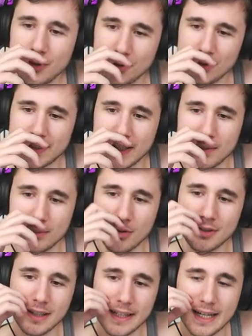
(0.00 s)
oltre
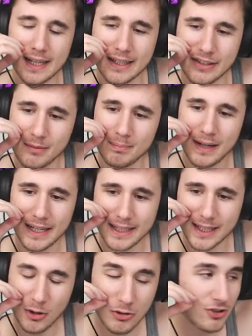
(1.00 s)
Bon Ricalna Senpai,
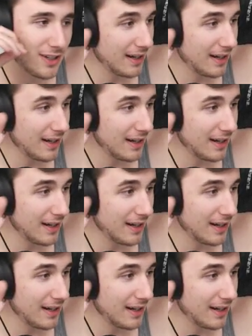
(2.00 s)
che oggi